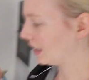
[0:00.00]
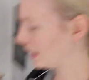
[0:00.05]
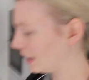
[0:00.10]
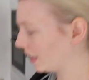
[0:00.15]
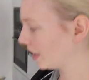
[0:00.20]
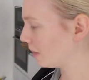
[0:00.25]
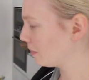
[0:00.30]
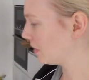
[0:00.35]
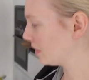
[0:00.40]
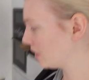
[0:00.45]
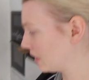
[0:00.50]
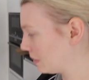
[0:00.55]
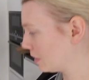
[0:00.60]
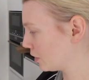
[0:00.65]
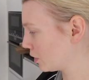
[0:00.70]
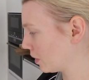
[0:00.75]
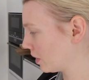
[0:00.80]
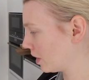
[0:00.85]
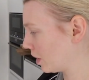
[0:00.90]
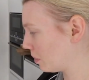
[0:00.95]
Ich bin
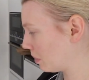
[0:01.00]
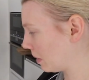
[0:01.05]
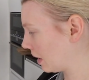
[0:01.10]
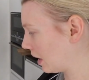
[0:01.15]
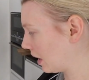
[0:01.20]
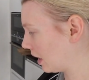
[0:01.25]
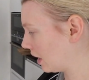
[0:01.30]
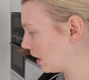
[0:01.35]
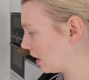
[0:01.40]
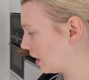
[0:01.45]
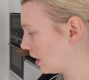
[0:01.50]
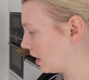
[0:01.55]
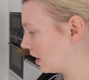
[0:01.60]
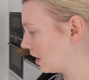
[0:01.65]
nämlich schon dabei,